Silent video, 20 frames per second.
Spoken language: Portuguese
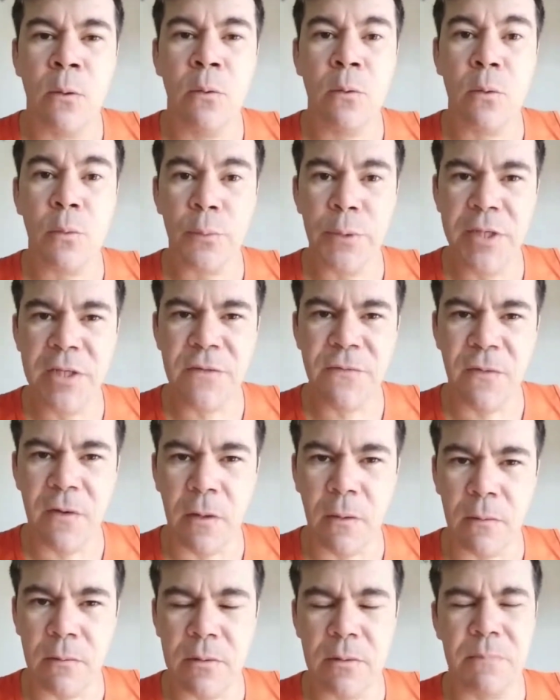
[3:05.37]
o
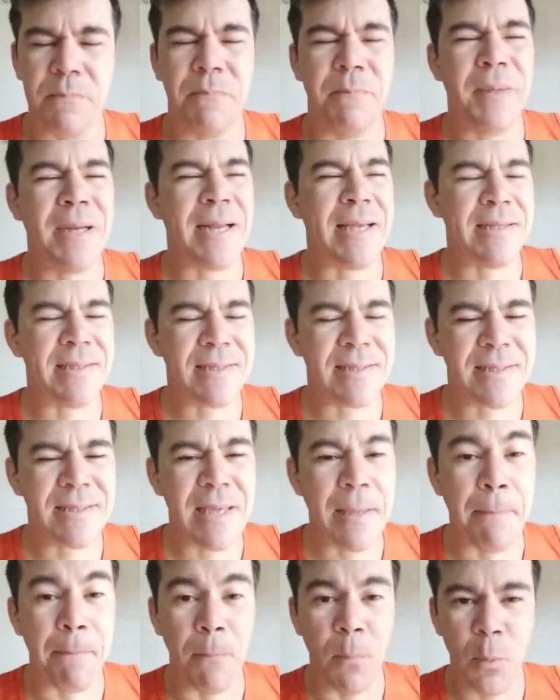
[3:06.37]
Gridfall. Parece
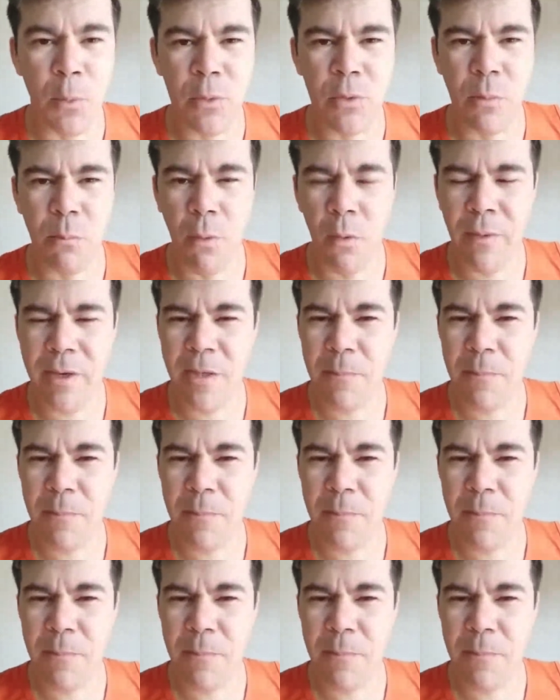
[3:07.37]
que é muito bom